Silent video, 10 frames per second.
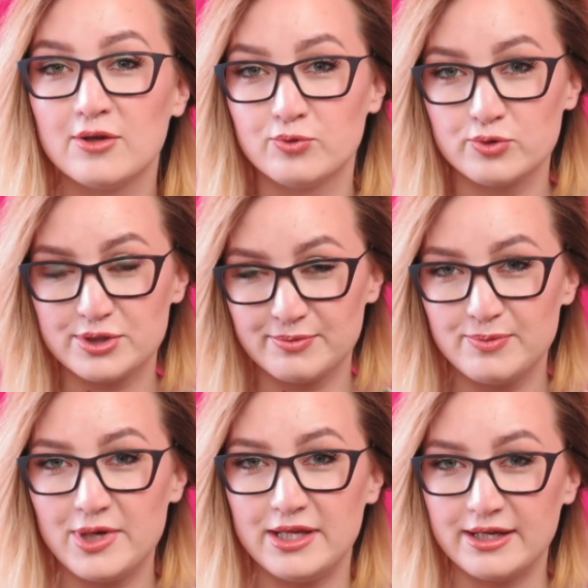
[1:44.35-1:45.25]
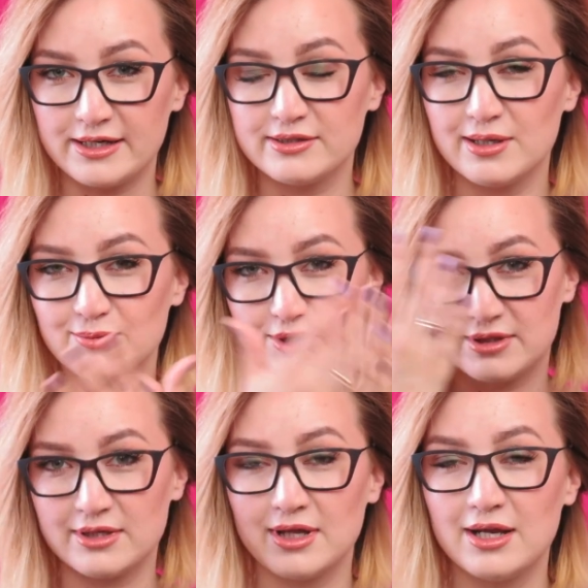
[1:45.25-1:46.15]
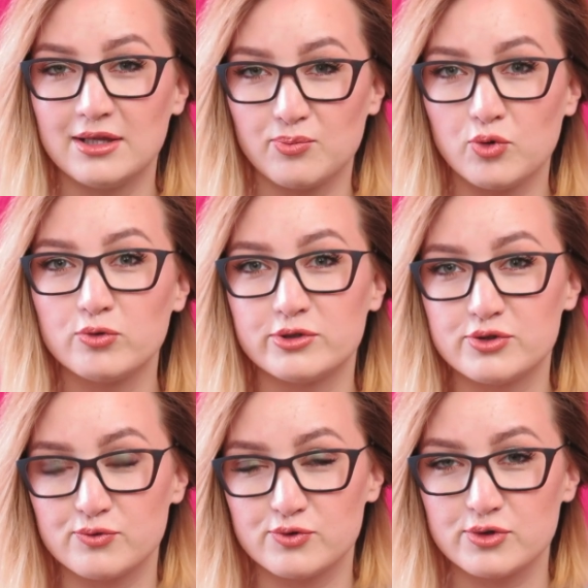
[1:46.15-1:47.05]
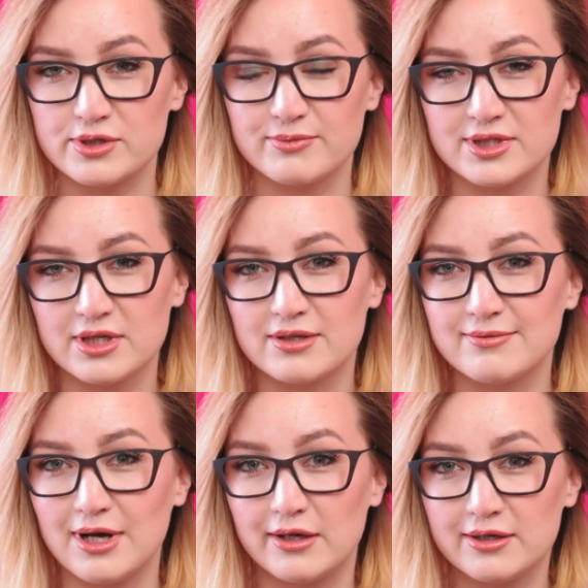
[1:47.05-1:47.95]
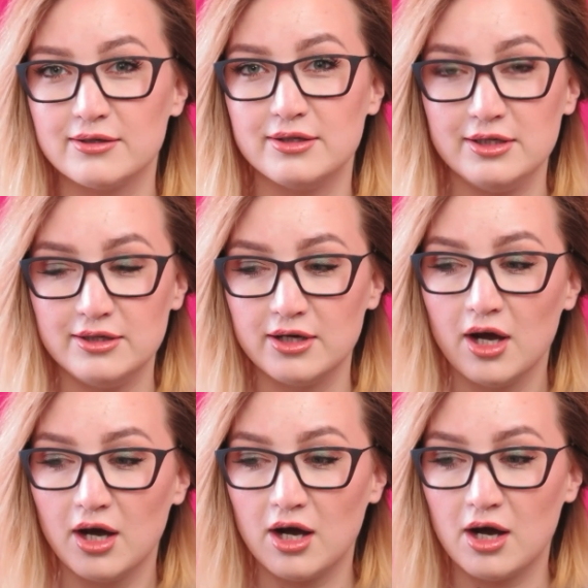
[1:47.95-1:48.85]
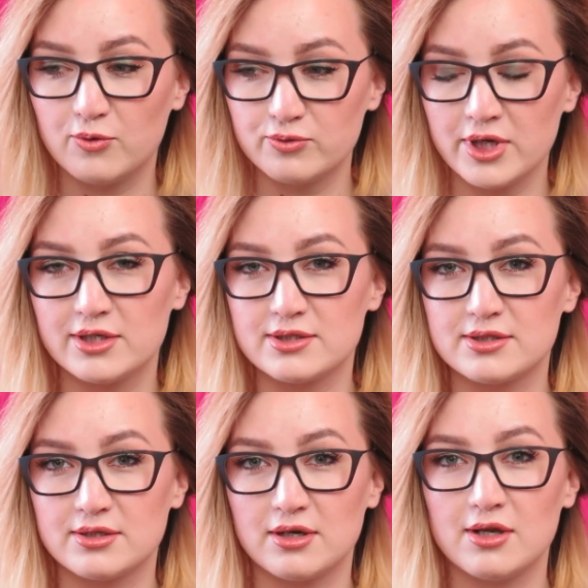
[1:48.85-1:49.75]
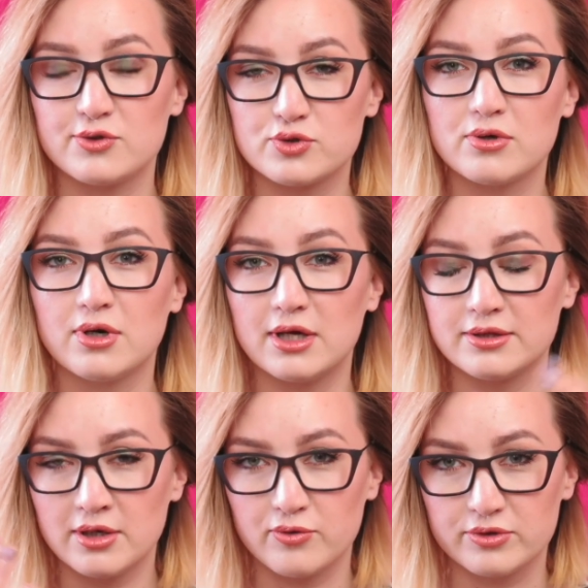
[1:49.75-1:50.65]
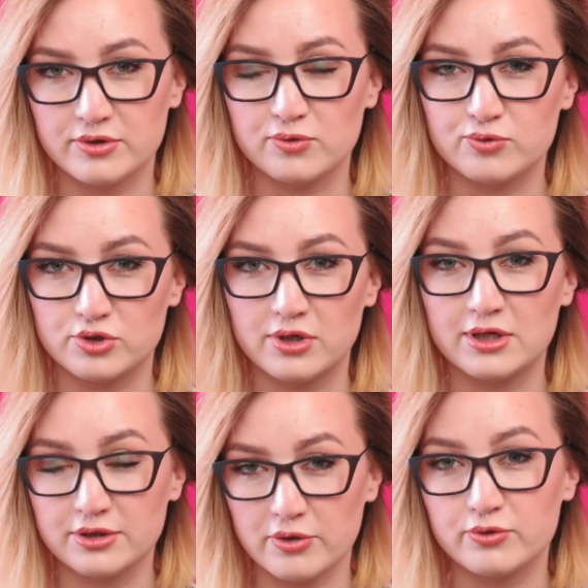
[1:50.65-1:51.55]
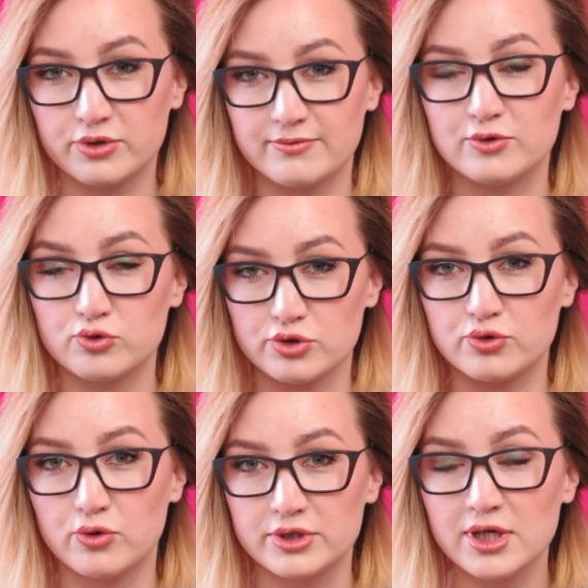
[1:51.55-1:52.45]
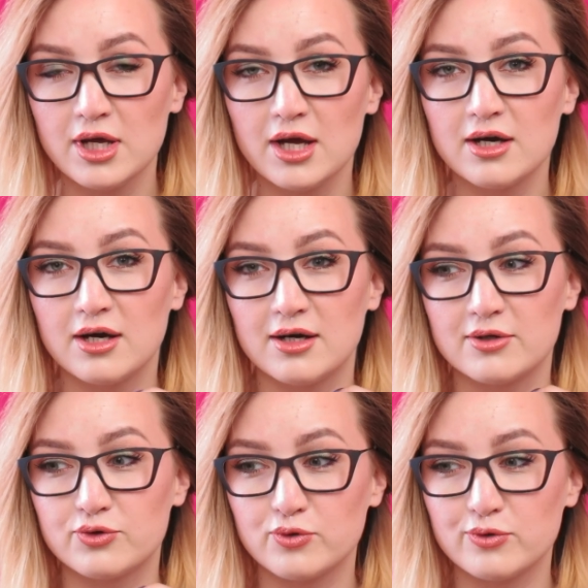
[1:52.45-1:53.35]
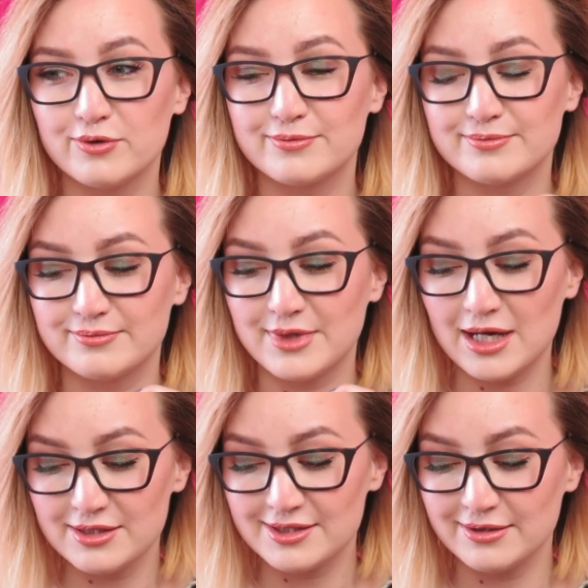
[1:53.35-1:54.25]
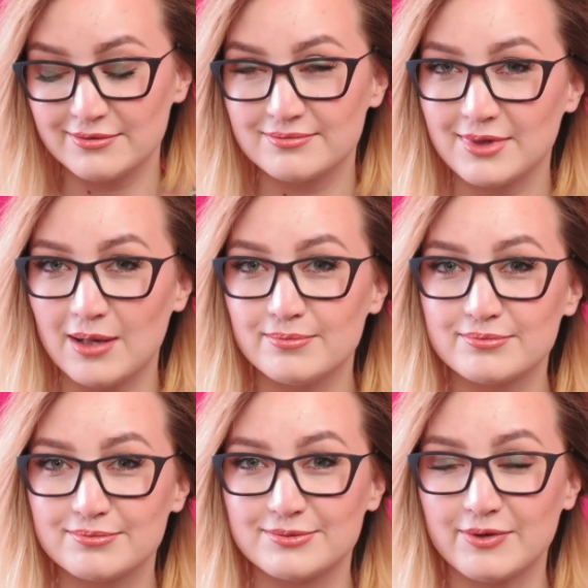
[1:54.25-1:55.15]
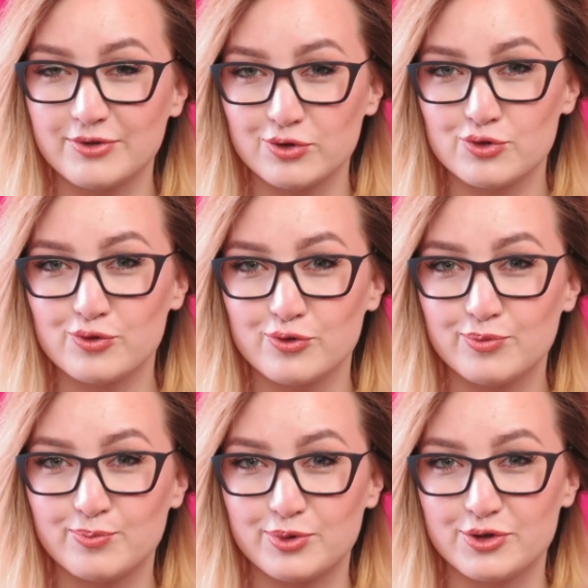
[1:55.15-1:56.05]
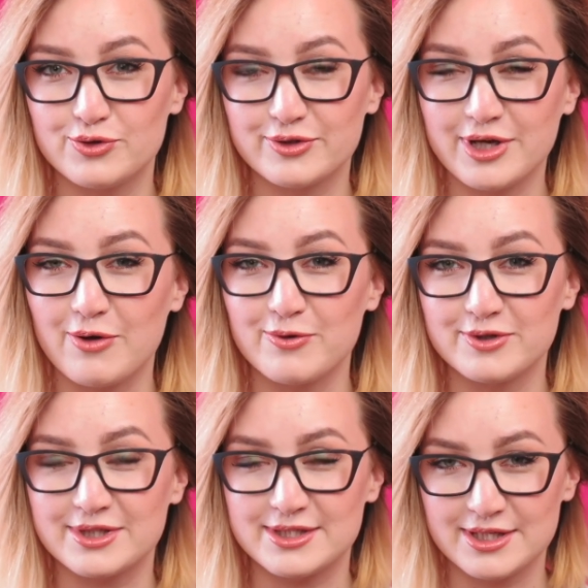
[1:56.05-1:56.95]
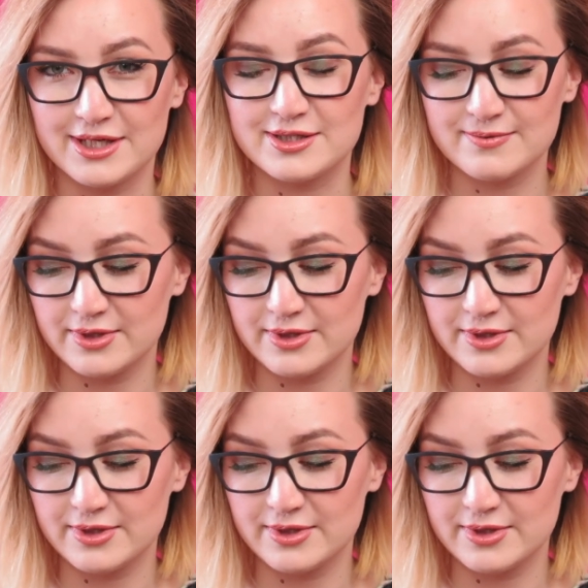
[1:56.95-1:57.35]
но тем не менее, когда мы тонально полностью все замаскировали и а, у нас э, лицо однородное уже, однородного уже тона, а, то дальше нам на выручку придет какое-то средство.